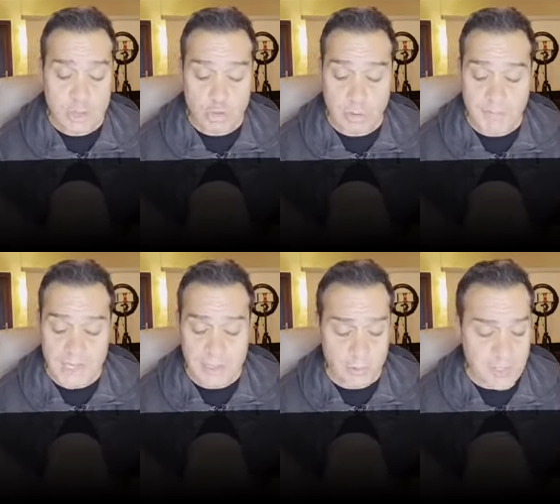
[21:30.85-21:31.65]
sua
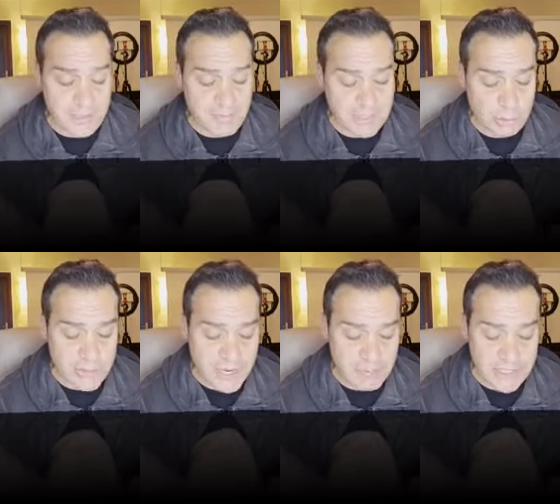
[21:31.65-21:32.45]
madre lo aveva chiamato
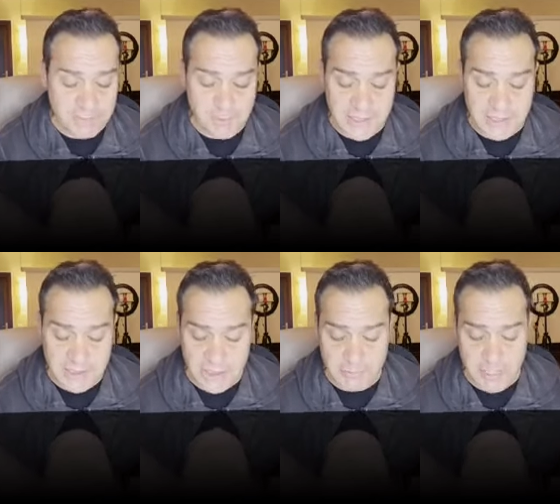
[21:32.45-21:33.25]
Yaves perché
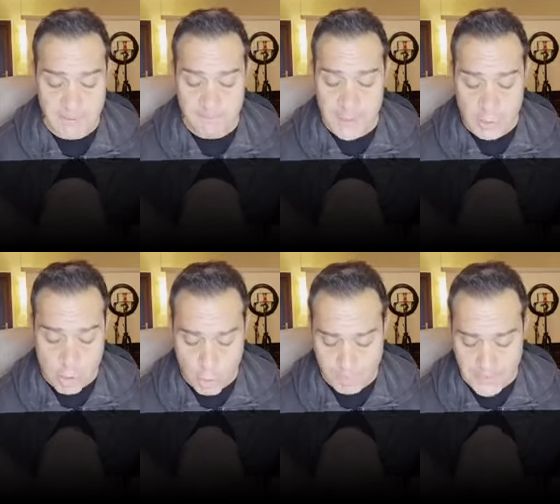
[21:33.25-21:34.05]
diceva
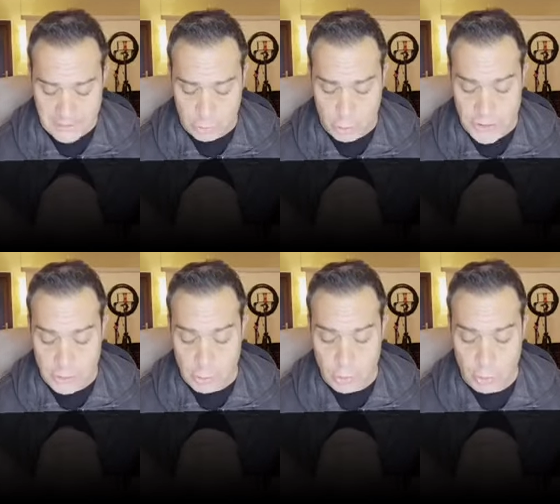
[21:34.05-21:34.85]
l'ho
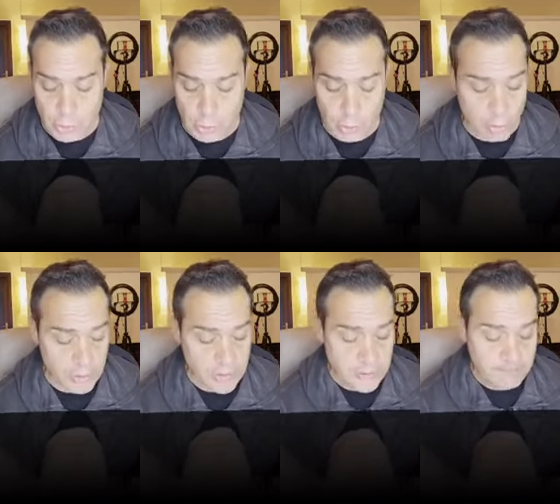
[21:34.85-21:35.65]
partorito con
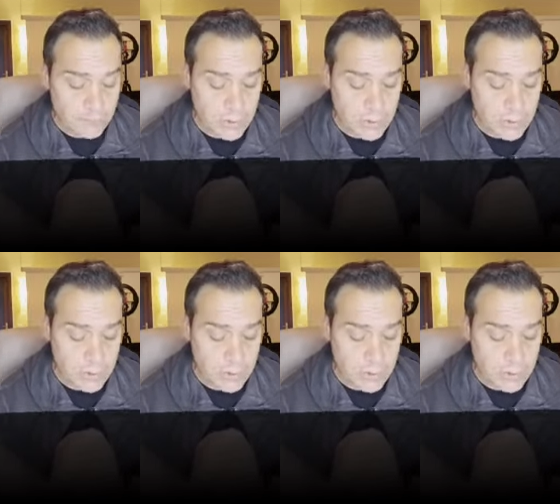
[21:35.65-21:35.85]
dolore.